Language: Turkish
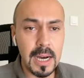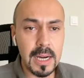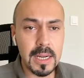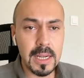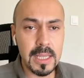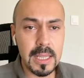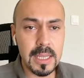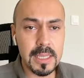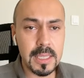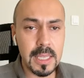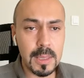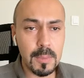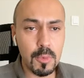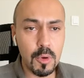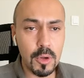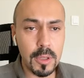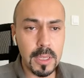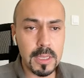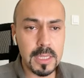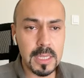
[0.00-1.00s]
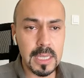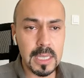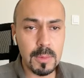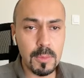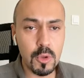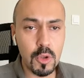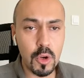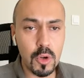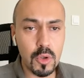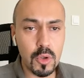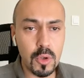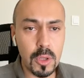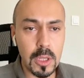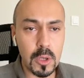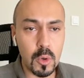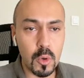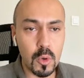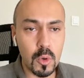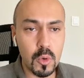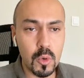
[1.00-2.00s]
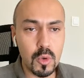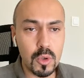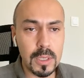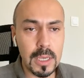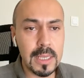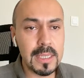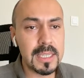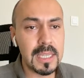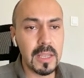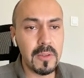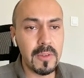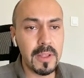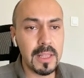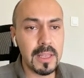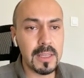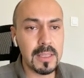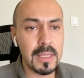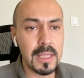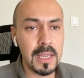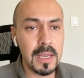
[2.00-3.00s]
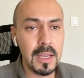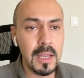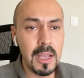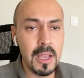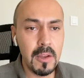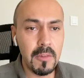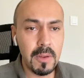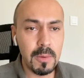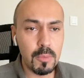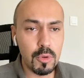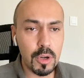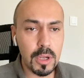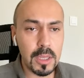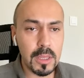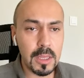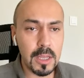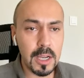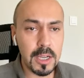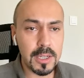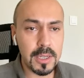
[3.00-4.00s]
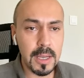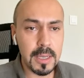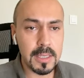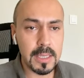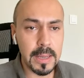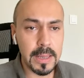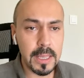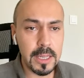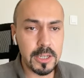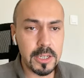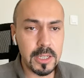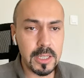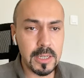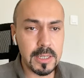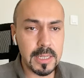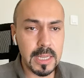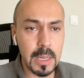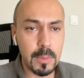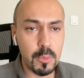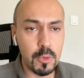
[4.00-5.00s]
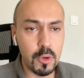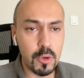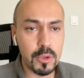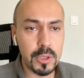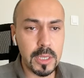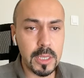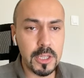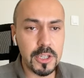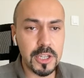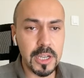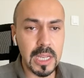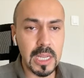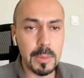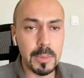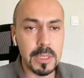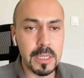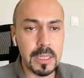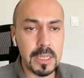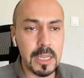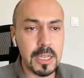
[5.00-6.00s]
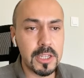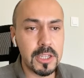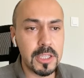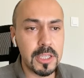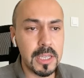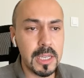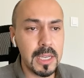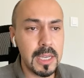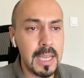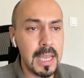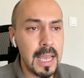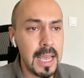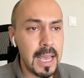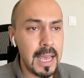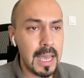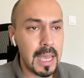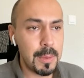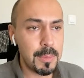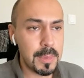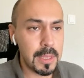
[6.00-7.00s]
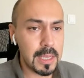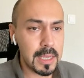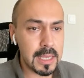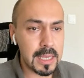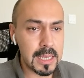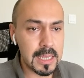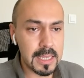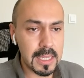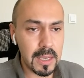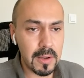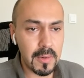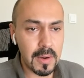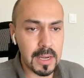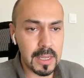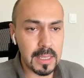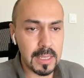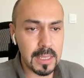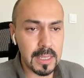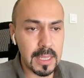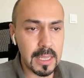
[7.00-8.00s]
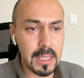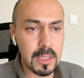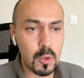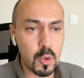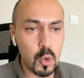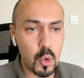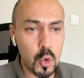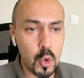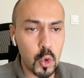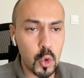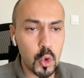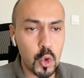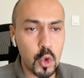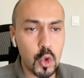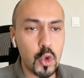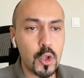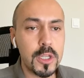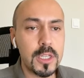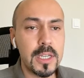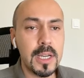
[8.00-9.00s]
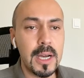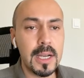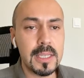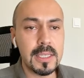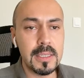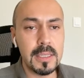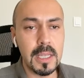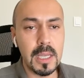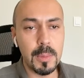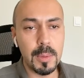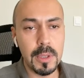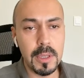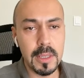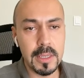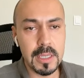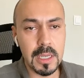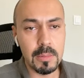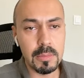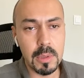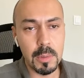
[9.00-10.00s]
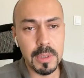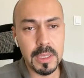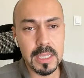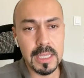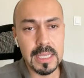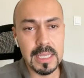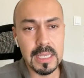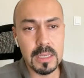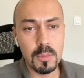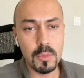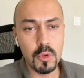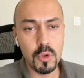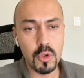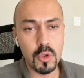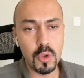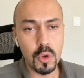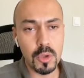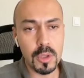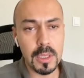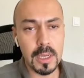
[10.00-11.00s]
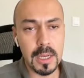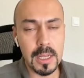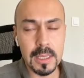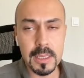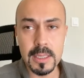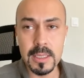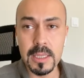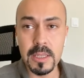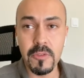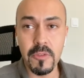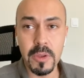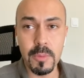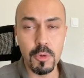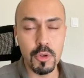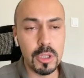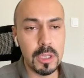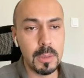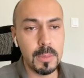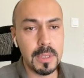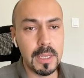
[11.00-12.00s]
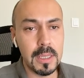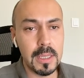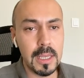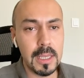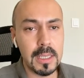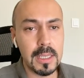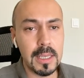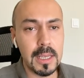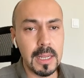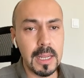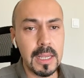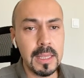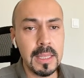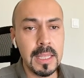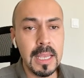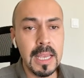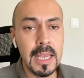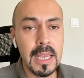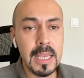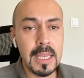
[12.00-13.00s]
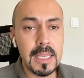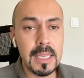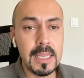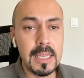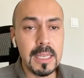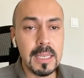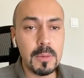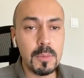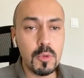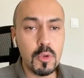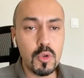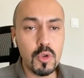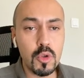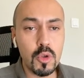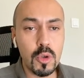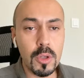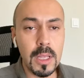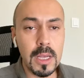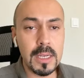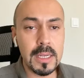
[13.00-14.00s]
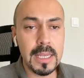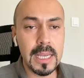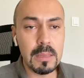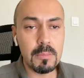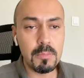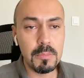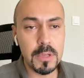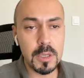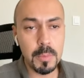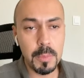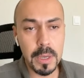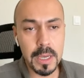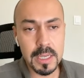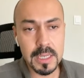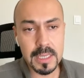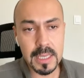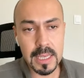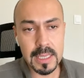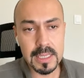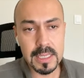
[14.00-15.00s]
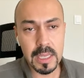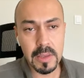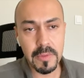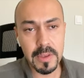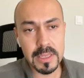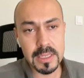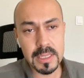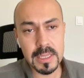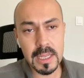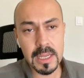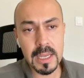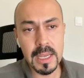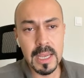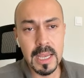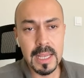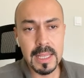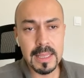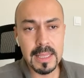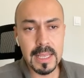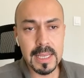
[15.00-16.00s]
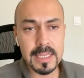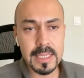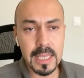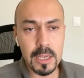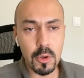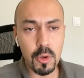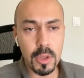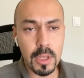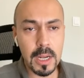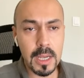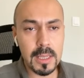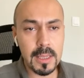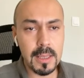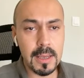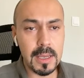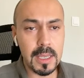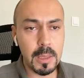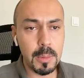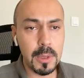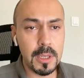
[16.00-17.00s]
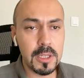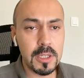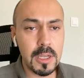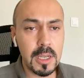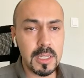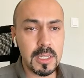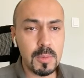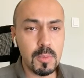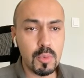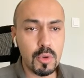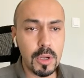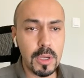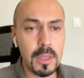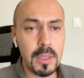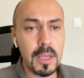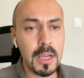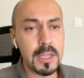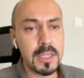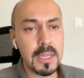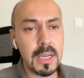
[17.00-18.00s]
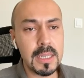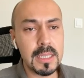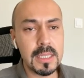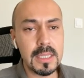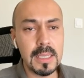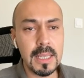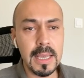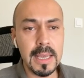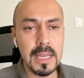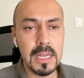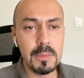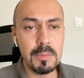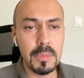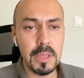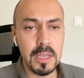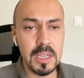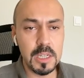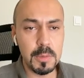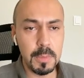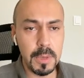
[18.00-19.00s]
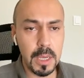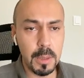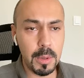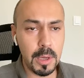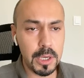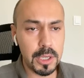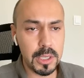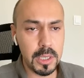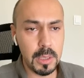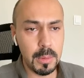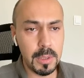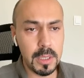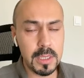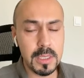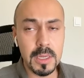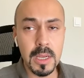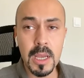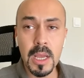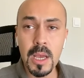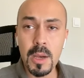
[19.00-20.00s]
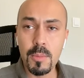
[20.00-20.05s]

Ara destek bölgesi 24 dolar 30 sent seviyelerinde ve buranın da aşağısından geçilirse hem yükseliş eğiliminin geçtiği hem de kısa vadede düşüş içerisinde yapılan hesaplamada 23.6'lık Fibo dilimine denk gelen 23 dolar 75 sent seviyesine destek olarak takip edeceğiz. Buranın aşağısında eğilim değişmeye başlayabilir.